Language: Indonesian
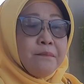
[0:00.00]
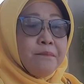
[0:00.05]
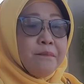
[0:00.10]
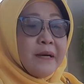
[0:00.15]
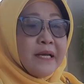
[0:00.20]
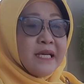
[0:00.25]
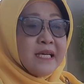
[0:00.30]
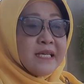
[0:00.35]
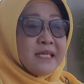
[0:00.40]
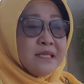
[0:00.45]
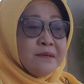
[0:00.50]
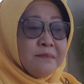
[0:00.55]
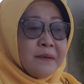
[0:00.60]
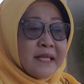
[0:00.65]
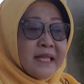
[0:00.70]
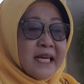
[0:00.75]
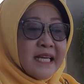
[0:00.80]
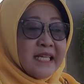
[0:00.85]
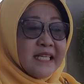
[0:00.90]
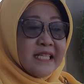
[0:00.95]
Pada
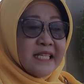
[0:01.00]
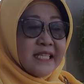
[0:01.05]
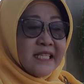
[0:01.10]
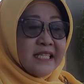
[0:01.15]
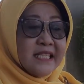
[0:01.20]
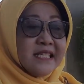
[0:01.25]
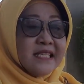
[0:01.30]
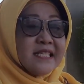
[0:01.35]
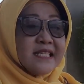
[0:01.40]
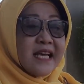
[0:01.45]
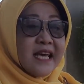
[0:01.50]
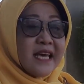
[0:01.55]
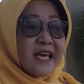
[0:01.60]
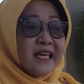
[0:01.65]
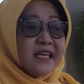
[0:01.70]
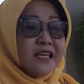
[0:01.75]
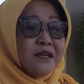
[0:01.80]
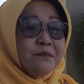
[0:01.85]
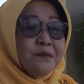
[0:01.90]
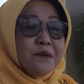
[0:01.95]
kesempatan ini, saya
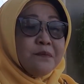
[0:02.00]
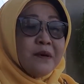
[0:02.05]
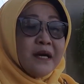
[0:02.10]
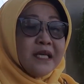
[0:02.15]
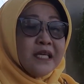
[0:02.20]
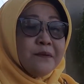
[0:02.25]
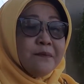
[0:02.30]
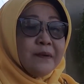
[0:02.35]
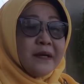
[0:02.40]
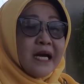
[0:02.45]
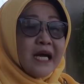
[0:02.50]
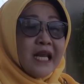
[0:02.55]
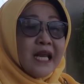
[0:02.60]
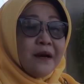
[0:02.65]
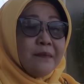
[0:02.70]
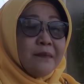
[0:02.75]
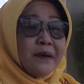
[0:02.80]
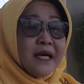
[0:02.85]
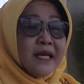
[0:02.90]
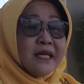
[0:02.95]
ingin berbagi
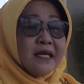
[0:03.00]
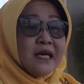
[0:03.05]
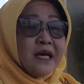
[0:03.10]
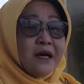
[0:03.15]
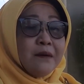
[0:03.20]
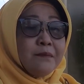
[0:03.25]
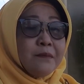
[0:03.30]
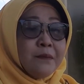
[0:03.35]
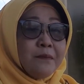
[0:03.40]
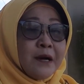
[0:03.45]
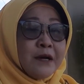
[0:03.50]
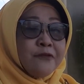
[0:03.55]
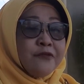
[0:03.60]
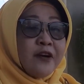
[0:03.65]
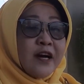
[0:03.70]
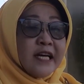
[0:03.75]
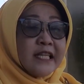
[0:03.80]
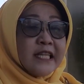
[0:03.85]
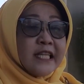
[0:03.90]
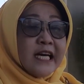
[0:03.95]
pengalaman
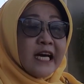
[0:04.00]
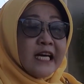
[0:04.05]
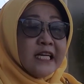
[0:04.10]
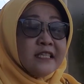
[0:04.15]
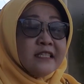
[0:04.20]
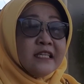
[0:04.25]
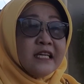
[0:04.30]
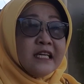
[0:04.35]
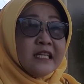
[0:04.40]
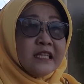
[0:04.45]
memanfaatkan